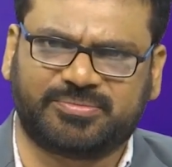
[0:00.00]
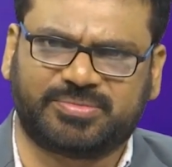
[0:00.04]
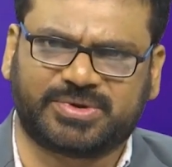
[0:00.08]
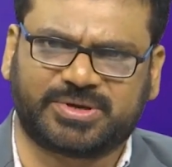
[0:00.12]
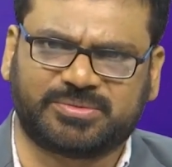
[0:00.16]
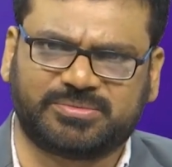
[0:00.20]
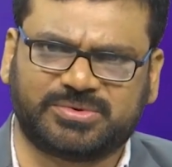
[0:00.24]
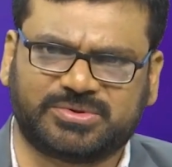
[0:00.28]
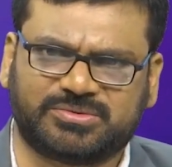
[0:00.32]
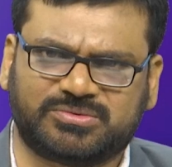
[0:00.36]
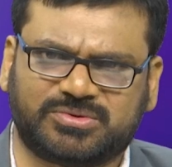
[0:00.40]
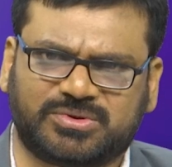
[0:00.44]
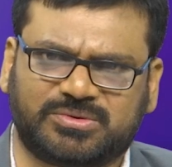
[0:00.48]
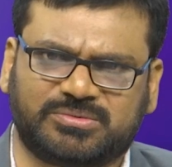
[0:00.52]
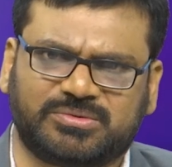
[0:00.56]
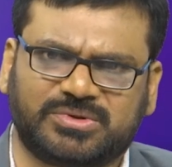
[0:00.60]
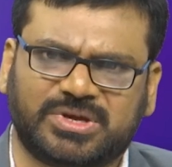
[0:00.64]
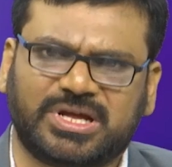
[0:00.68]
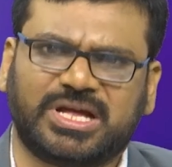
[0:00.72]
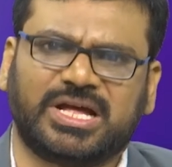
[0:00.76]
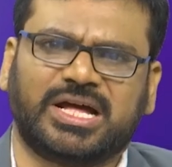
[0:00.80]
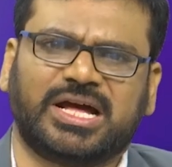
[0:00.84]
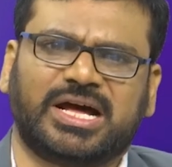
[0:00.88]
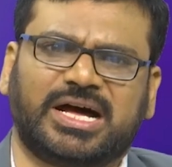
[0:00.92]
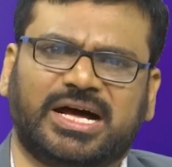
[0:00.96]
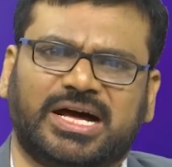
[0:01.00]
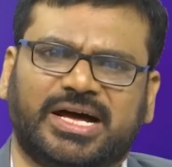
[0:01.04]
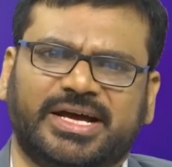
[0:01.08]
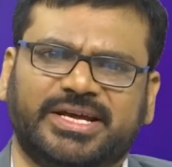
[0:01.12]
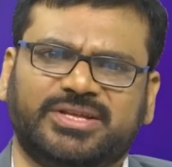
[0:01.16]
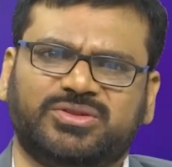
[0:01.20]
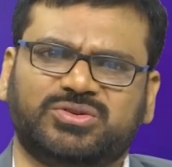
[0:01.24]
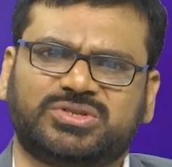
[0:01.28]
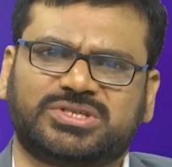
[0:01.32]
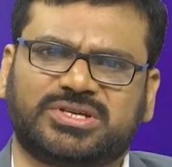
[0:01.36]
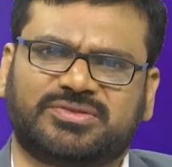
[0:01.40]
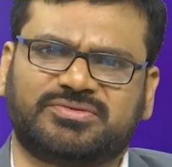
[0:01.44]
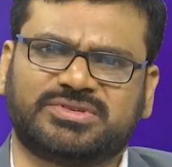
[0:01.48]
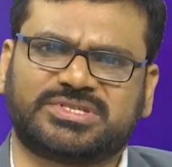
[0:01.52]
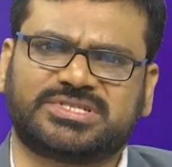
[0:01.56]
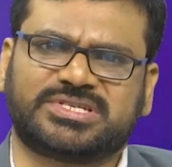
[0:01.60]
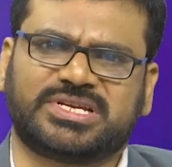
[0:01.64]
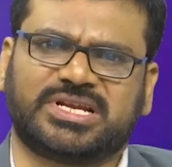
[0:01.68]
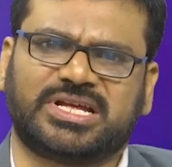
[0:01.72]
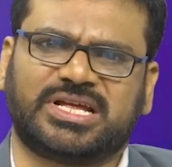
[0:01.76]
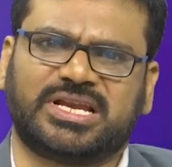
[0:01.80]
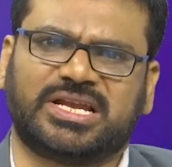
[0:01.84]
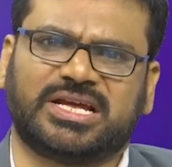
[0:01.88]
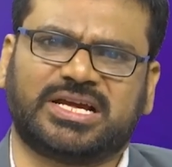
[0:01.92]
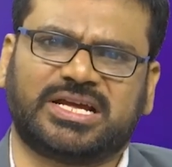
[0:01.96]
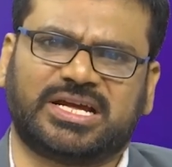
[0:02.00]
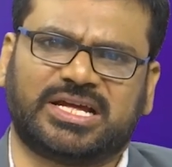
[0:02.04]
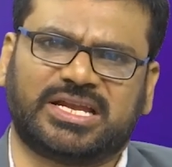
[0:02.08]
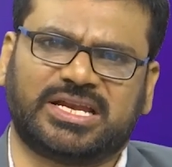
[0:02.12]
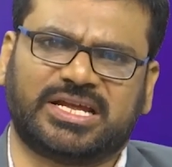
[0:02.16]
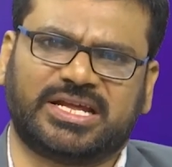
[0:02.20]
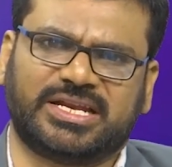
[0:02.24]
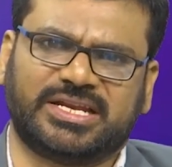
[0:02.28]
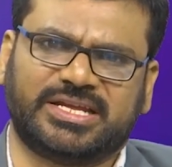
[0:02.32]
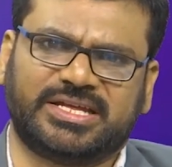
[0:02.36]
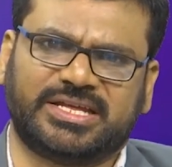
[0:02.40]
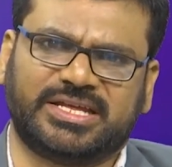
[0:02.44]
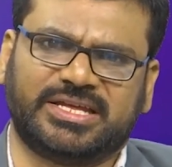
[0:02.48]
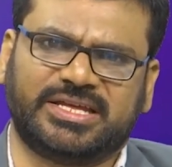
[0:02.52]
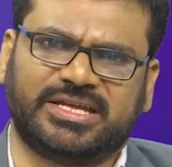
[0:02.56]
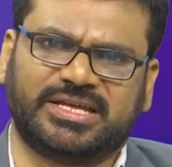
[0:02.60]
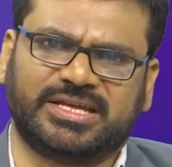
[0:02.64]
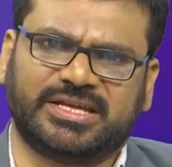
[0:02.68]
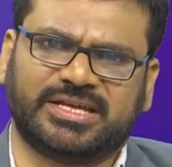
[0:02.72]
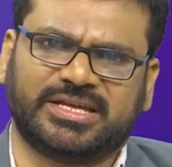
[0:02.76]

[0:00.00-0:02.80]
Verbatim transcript: ప్రభుత్వం ఐదు సంవత్సరాల కాలానికి